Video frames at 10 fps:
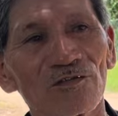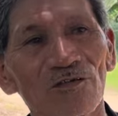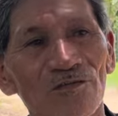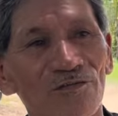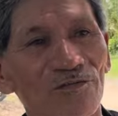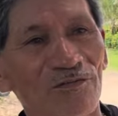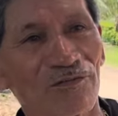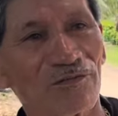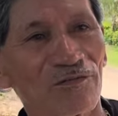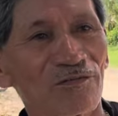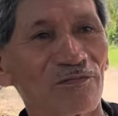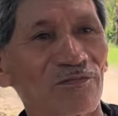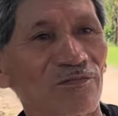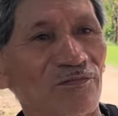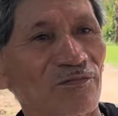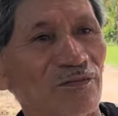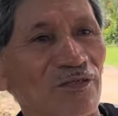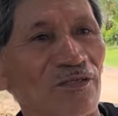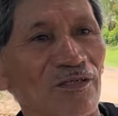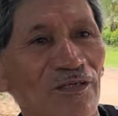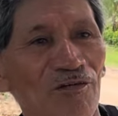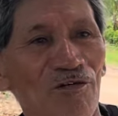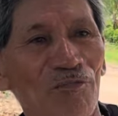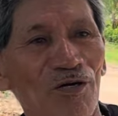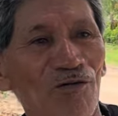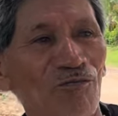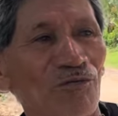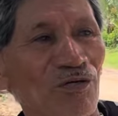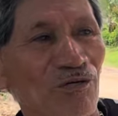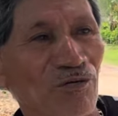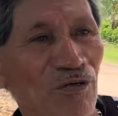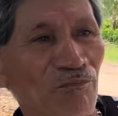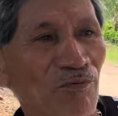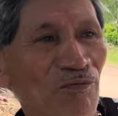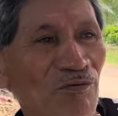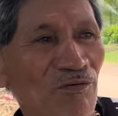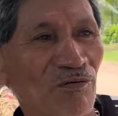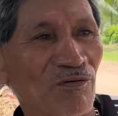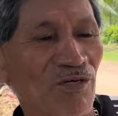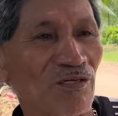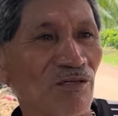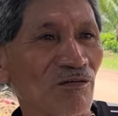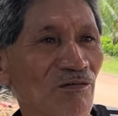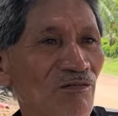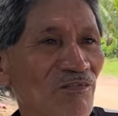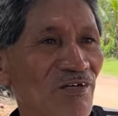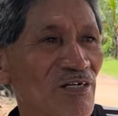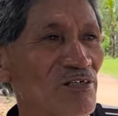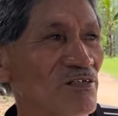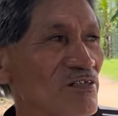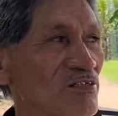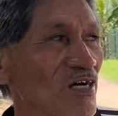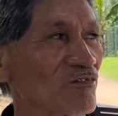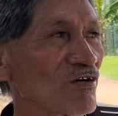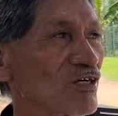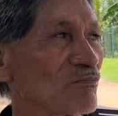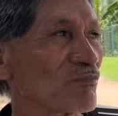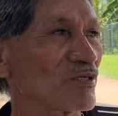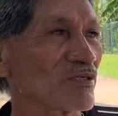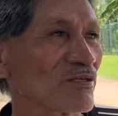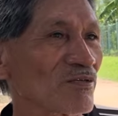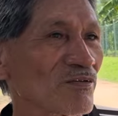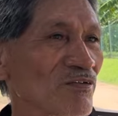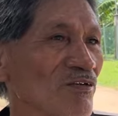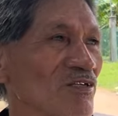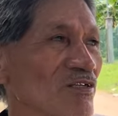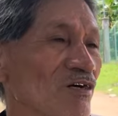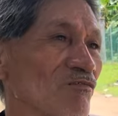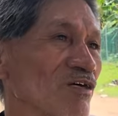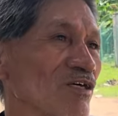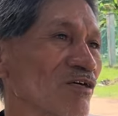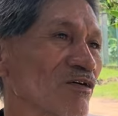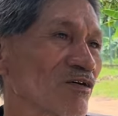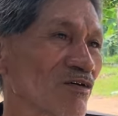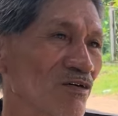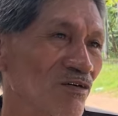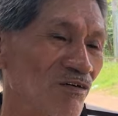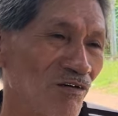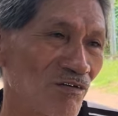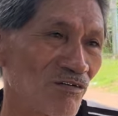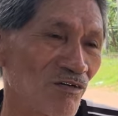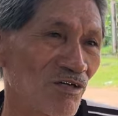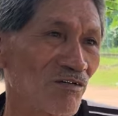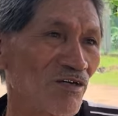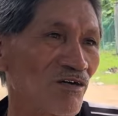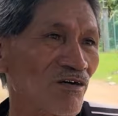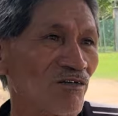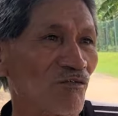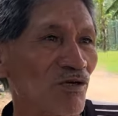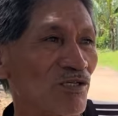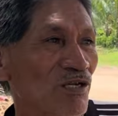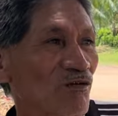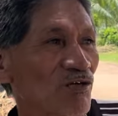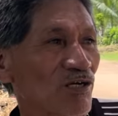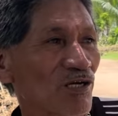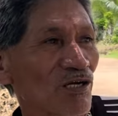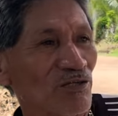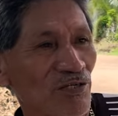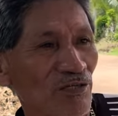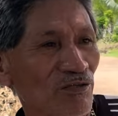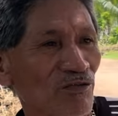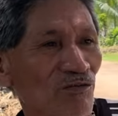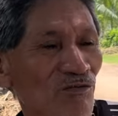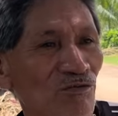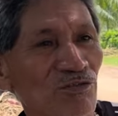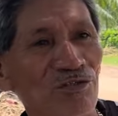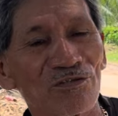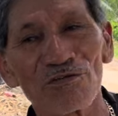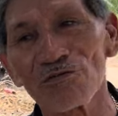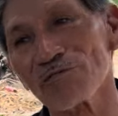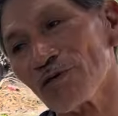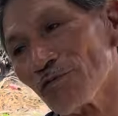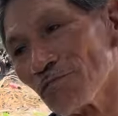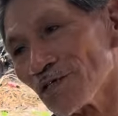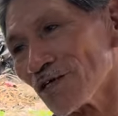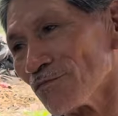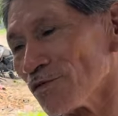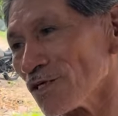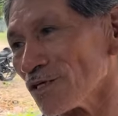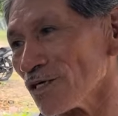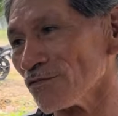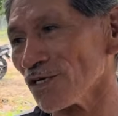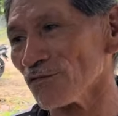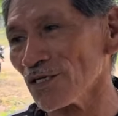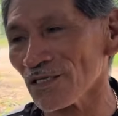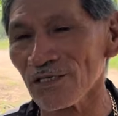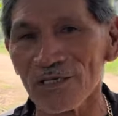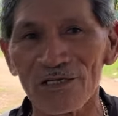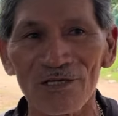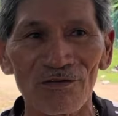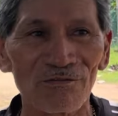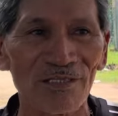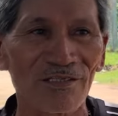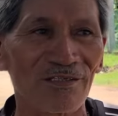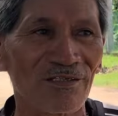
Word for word: De nadie. Y... Que yo no me confío. yo casi, no, casi ni salgo aquí, pues. Ni salgo aquí. Cuando yo quiero ir a dar una vuelta, la voy a dar al centro. O si no, me voy para Zamora a dar una vuelta allá de la familia.